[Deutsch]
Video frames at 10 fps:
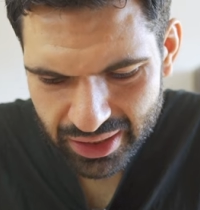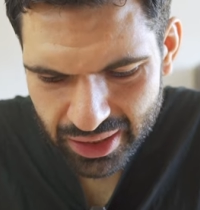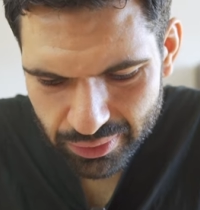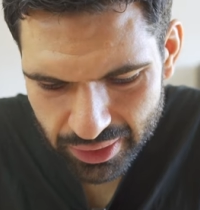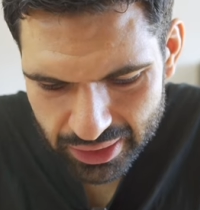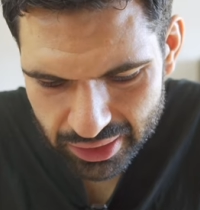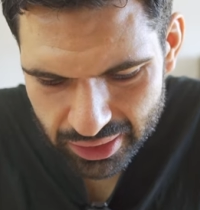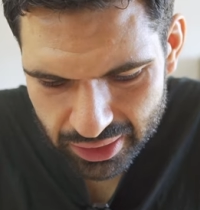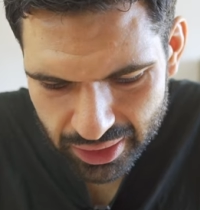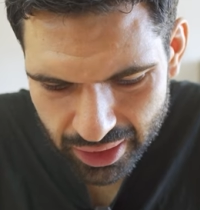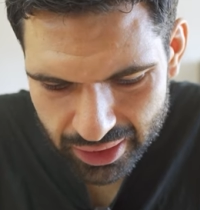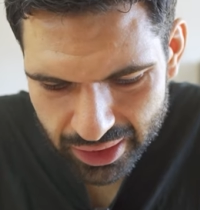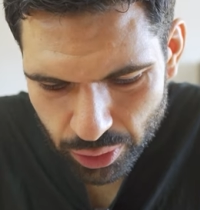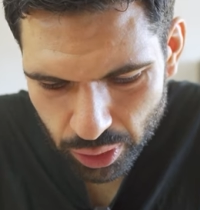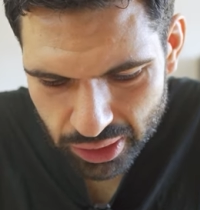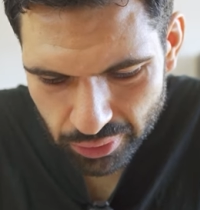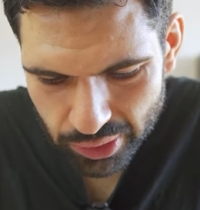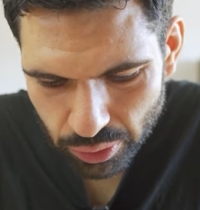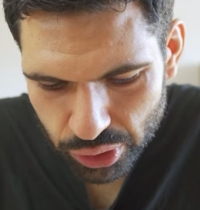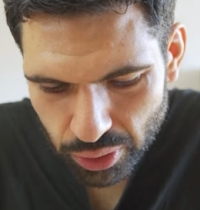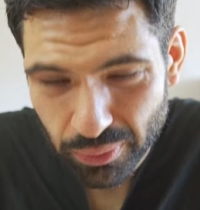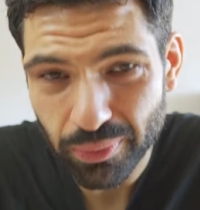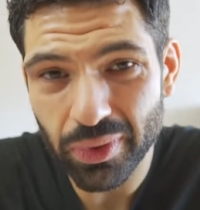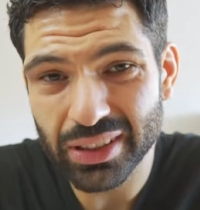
sehe ich was an Konservierungsstoffen,